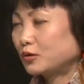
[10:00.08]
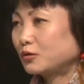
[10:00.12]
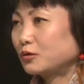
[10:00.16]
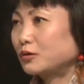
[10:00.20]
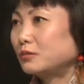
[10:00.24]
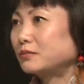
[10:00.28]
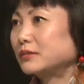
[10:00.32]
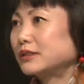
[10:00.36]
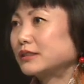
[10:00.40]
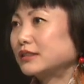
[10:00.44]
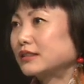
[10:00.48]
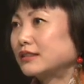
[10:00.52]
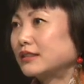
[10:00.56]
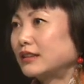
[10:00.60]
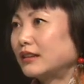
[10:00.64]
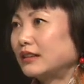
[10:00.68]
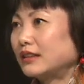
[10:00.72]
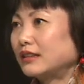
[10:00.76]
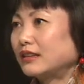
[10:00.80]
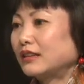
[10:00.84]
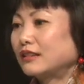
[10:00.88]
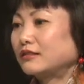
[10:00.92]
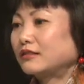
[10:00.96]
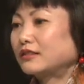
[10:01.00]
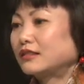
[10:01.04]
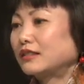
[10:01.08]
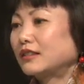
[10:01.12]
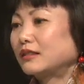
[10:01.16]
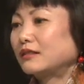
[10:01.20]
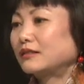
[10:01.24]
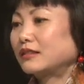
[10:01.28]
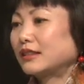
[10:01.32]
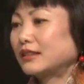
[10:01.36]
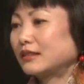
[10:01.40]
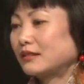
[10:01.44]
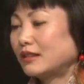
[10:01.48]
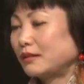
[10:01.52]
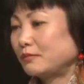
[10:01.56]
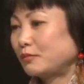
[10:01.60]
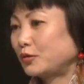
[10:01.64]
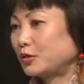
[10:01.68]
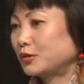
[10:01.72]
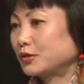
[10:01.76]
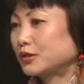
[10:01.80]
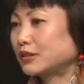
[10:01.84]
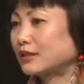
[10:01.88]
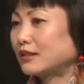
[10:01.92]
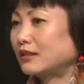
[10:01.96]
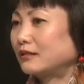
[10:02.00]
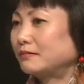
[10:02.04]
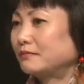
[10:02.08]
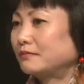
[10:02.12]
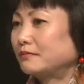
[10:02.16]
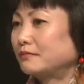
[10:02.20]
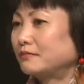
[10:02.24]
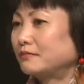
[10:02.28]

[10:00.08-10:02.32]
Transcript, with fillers: думать, да, иногда на японском.